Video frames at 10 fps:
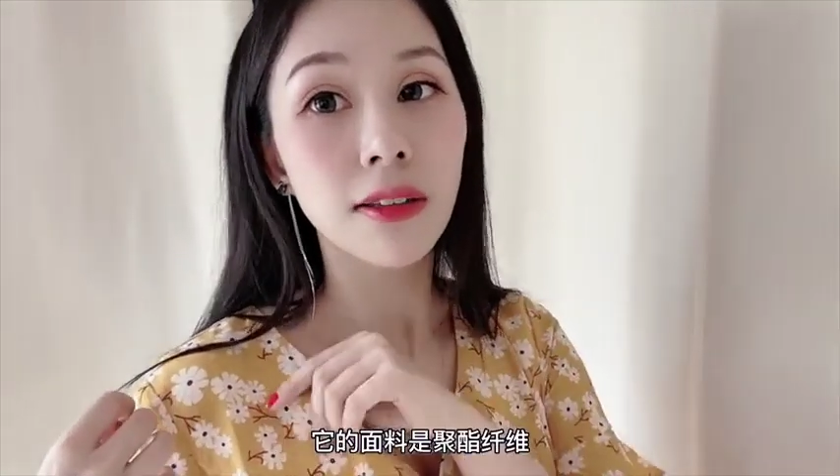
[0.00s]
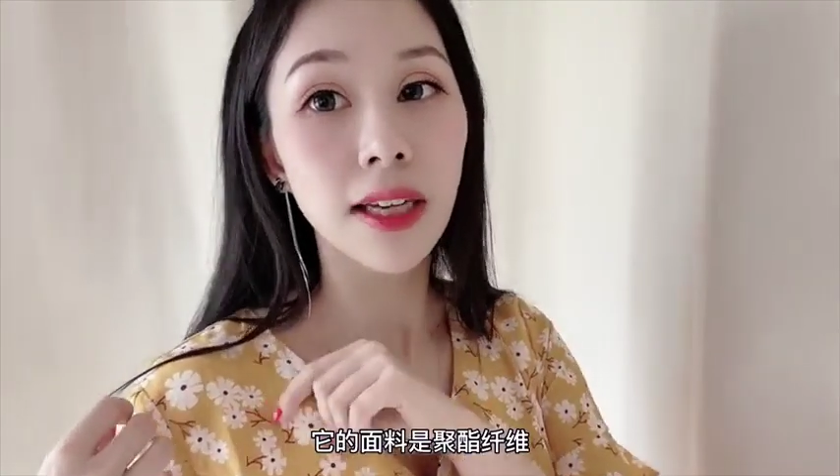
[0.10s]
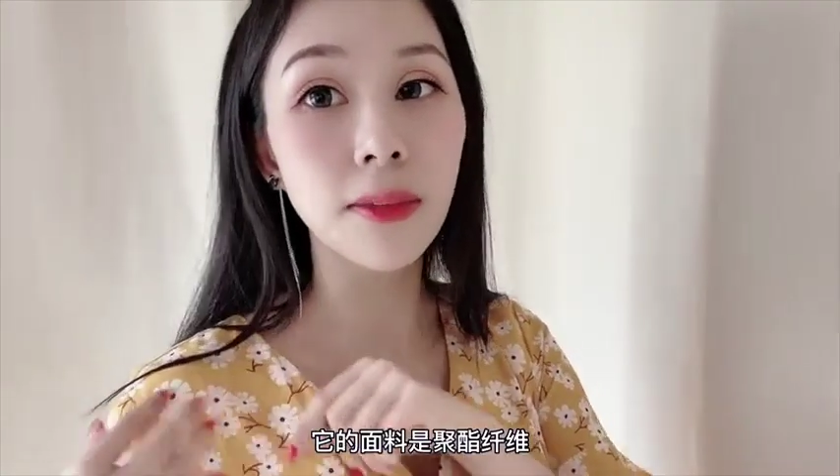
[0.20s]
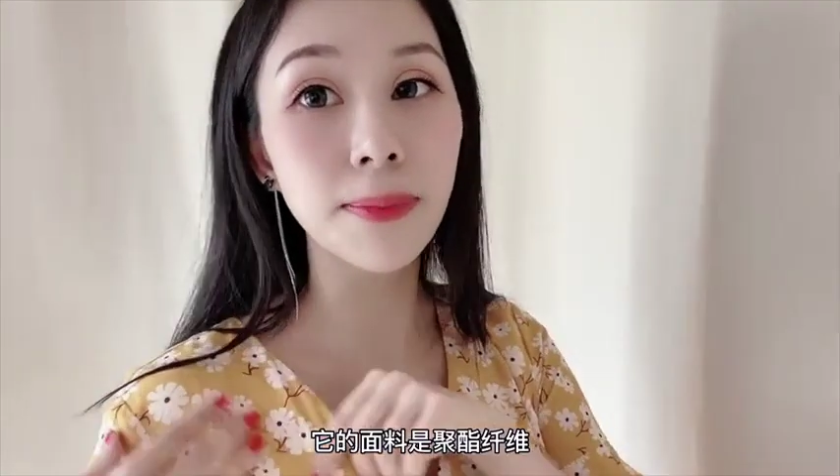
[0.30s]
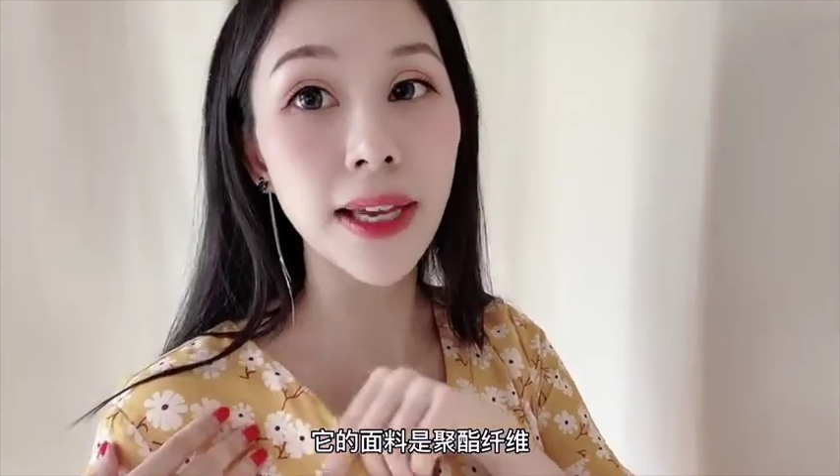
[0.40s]

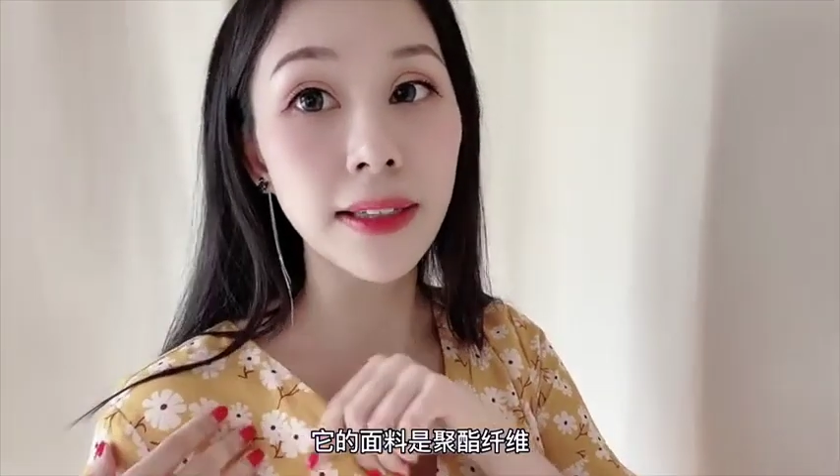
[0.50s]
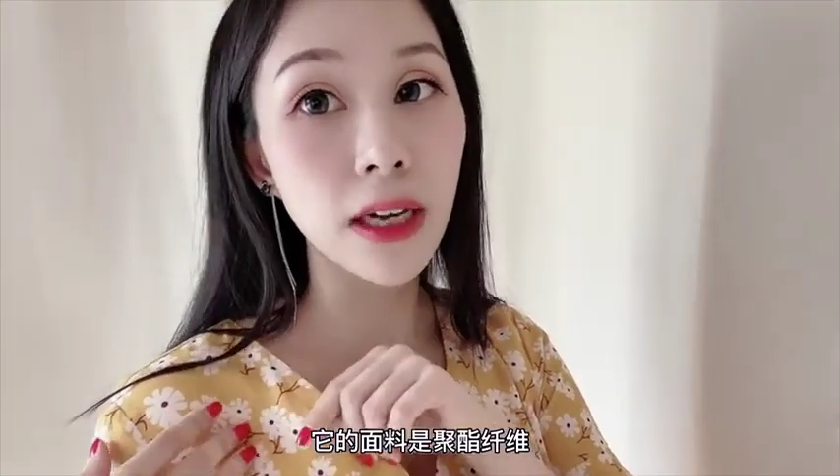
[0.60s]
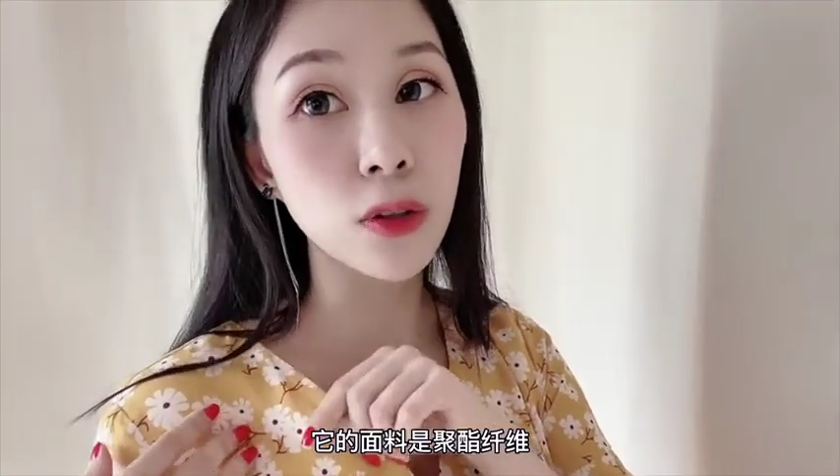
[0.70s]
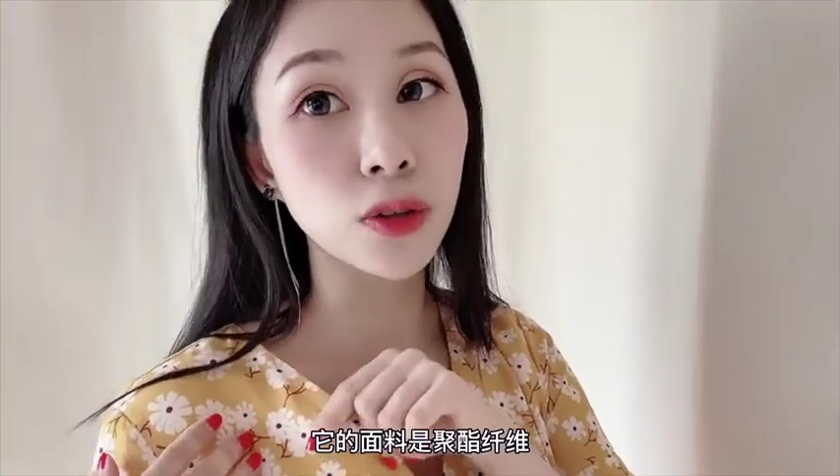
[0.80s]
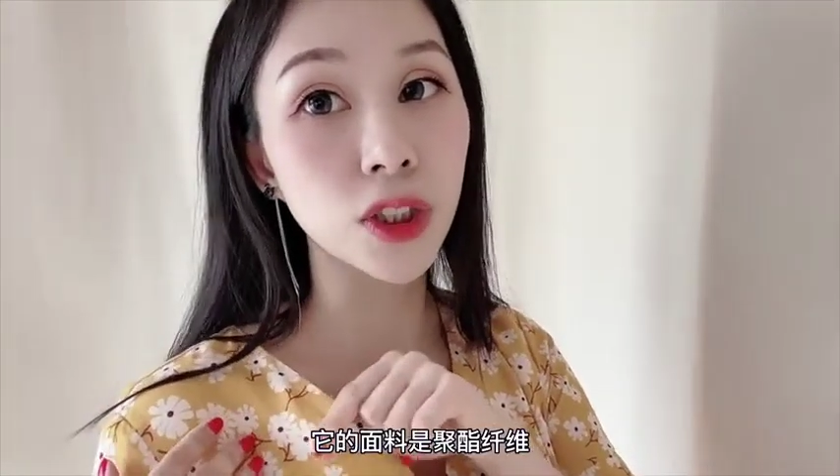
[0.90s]
它的面
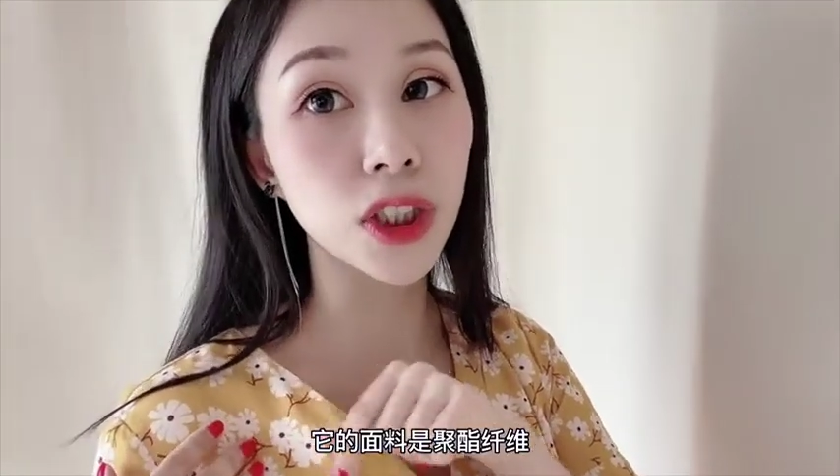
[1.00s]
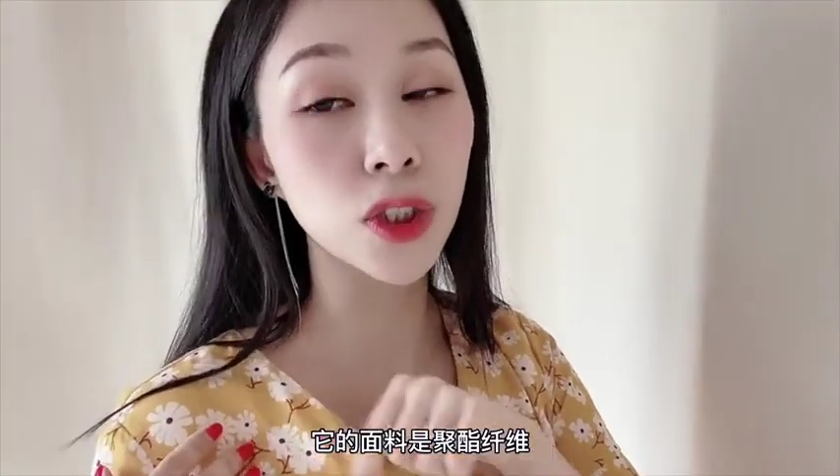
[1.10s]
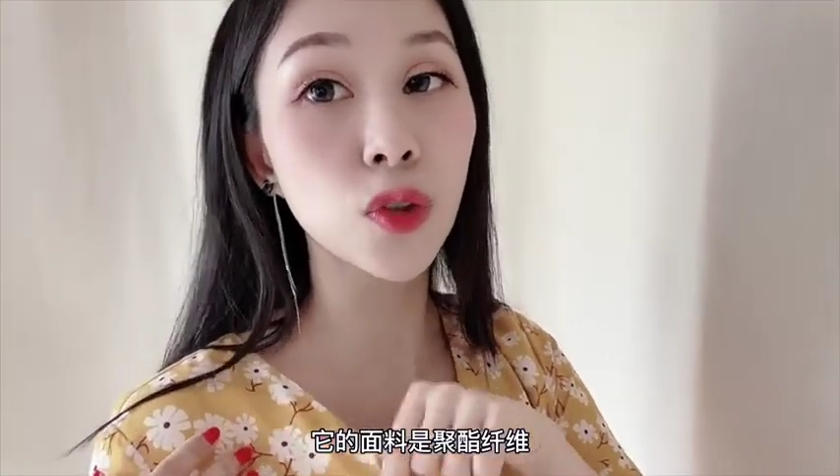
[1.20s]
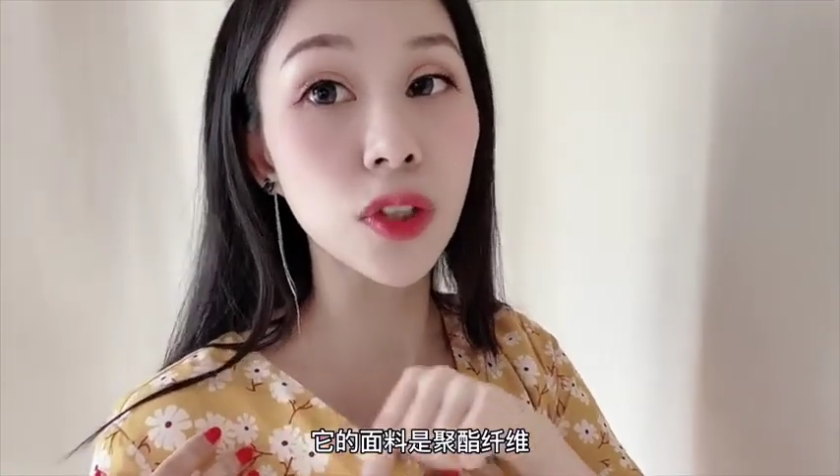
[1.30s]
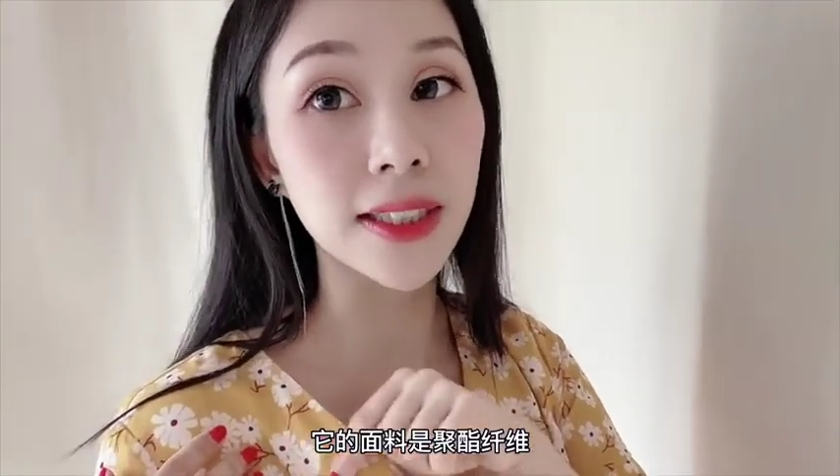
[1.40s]
料是
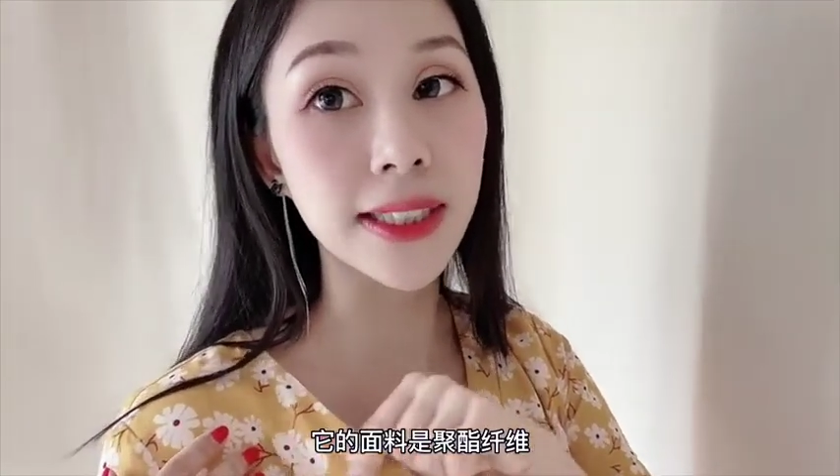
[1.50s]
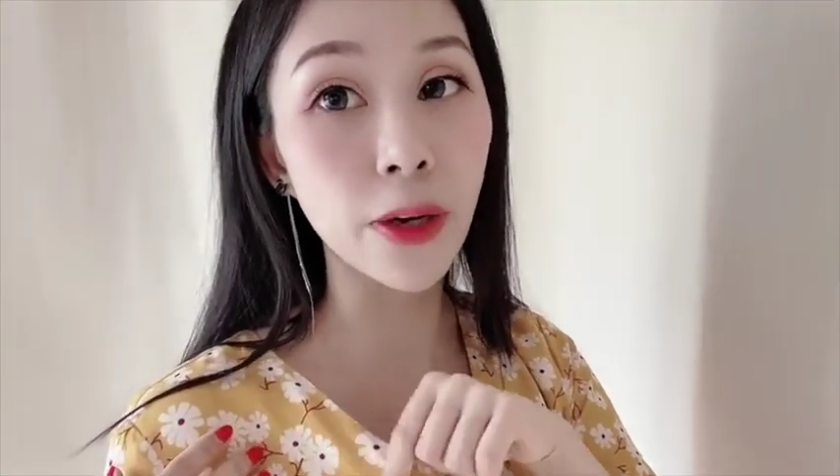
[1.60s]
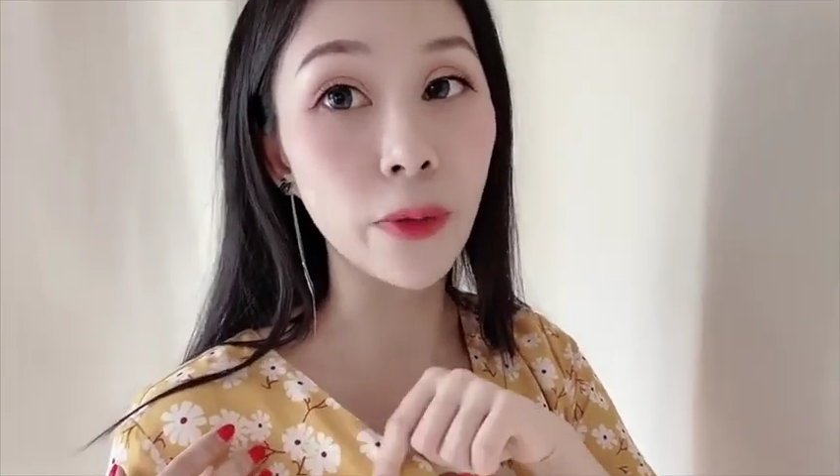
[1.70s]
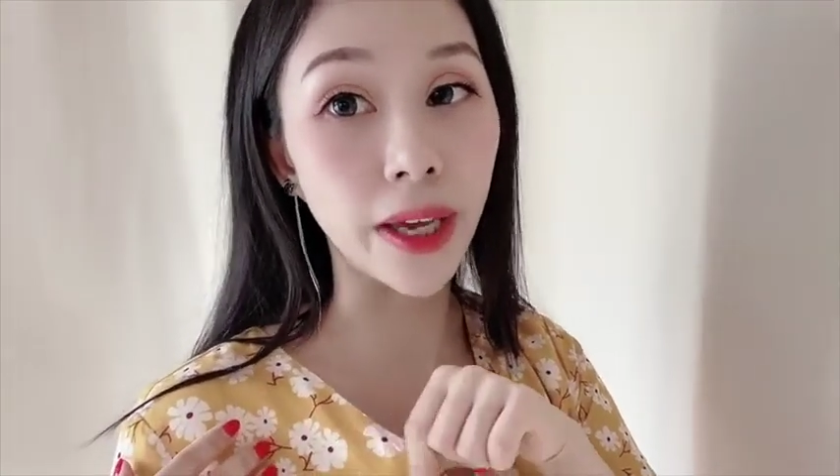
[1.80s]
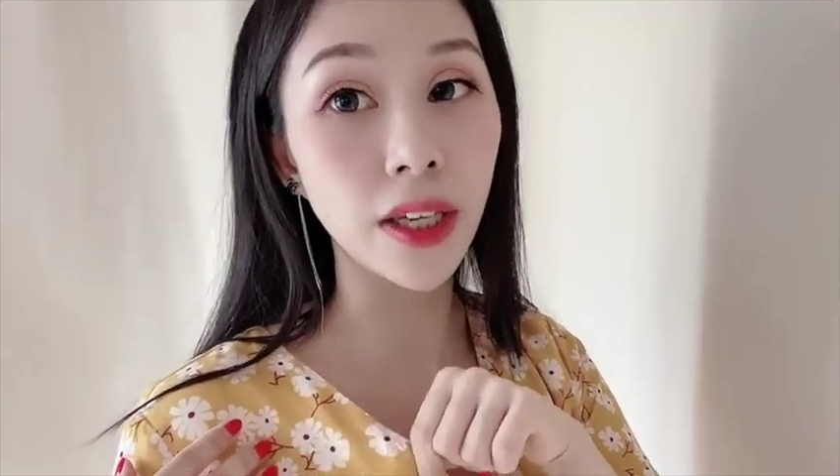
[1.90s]
聚酯
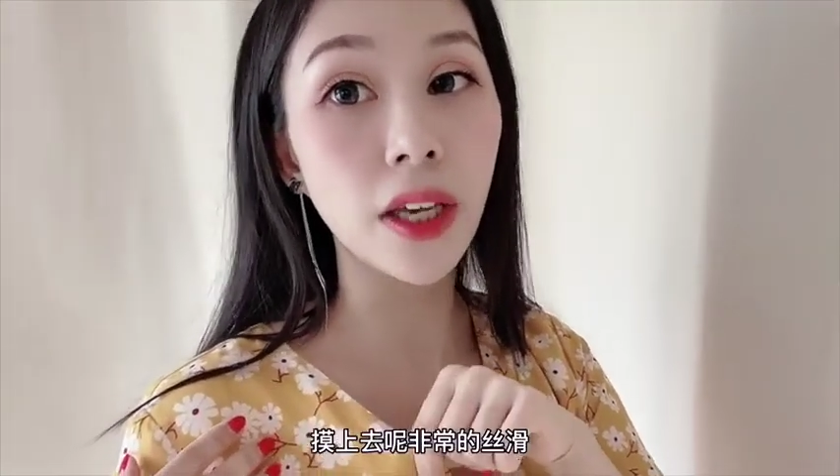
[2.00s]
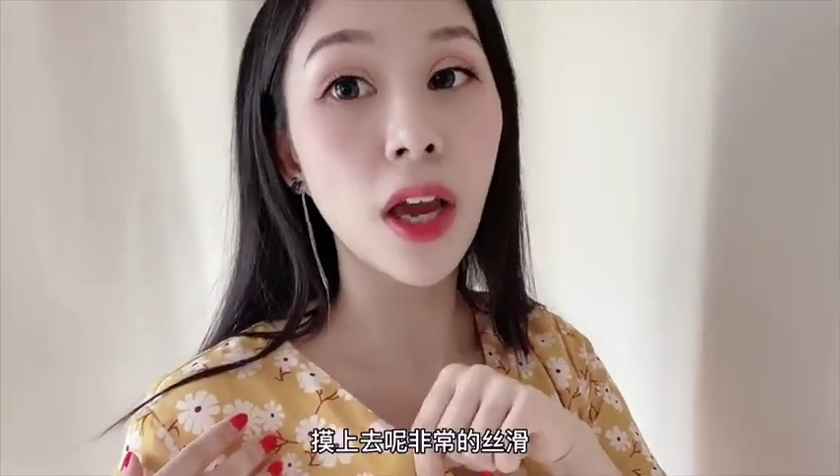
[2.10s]
纤维，